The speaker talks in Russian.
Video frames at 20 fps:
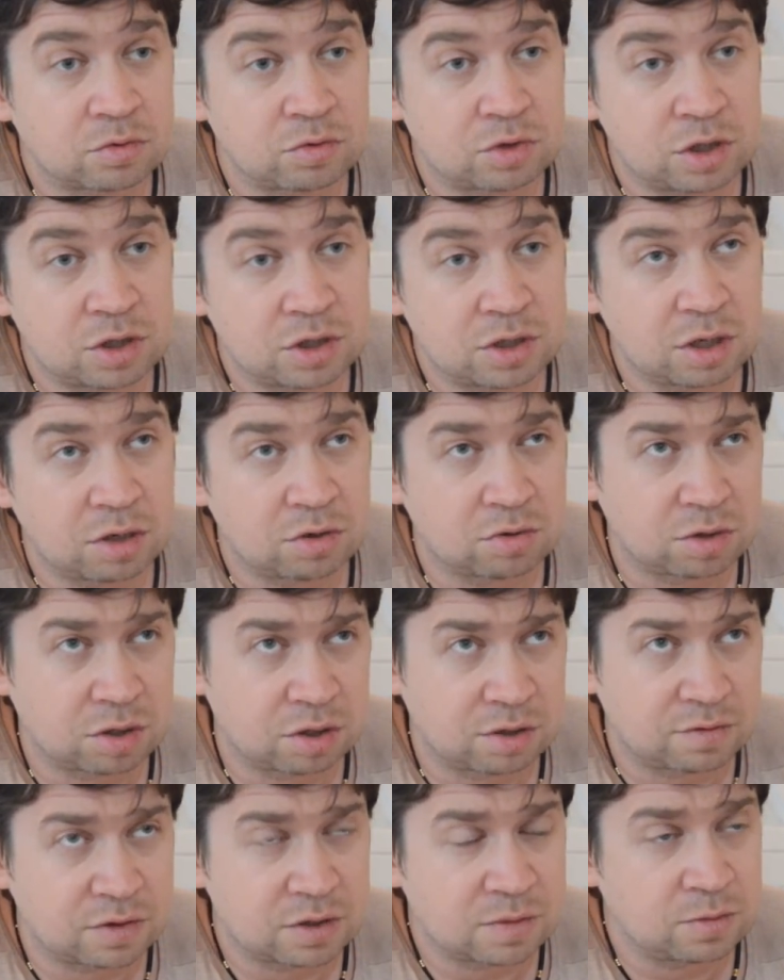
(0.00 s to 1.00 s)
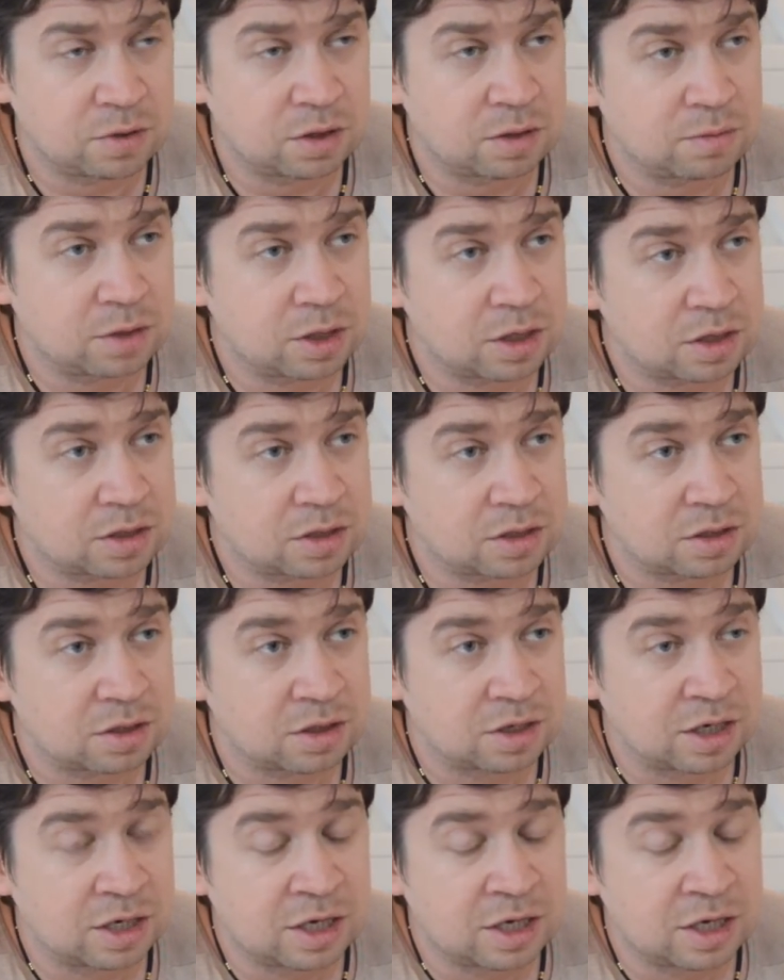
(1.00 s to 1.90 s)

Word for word: учредили около восьми номинаций.